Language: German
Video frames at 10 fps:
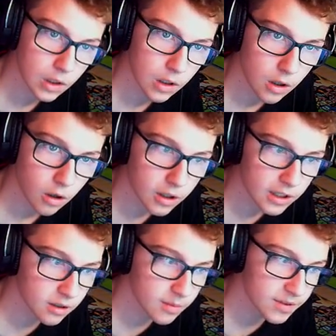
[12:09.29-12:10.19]
Wie nennt okay, man
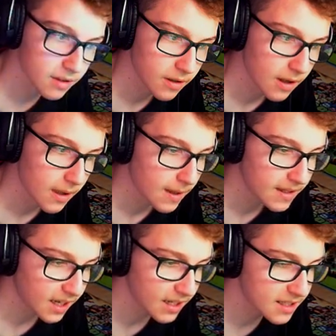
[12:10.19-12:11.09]
Tops. das? Ich kann
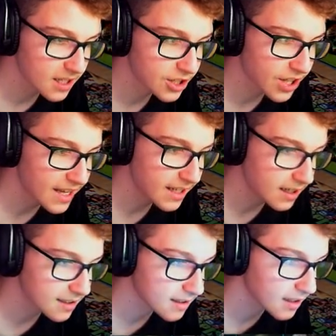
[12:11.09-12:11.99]
jetzt eine
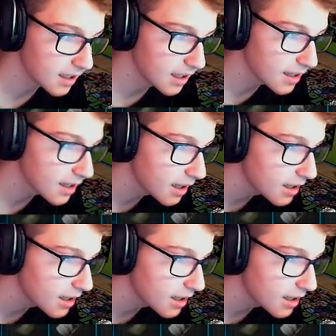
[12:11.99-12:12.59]
Steinachs, äh, eine